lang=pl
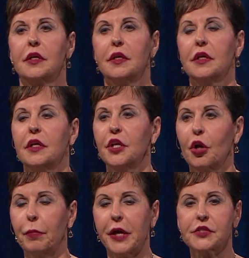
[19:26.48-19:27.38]
Tak
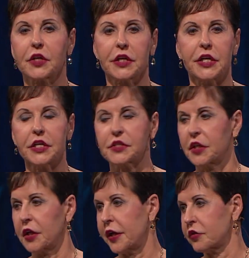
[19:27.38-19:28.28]
naprawdę to Jezus
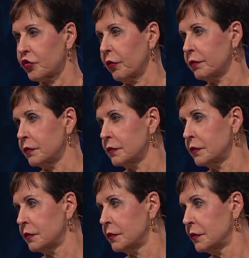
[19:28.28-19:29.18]
po prostu
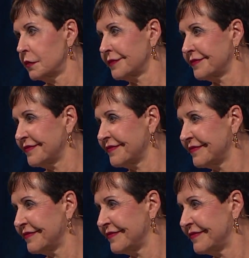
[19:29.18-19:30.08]
na nie nie
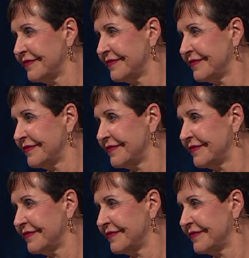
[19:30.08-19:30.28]
reagował.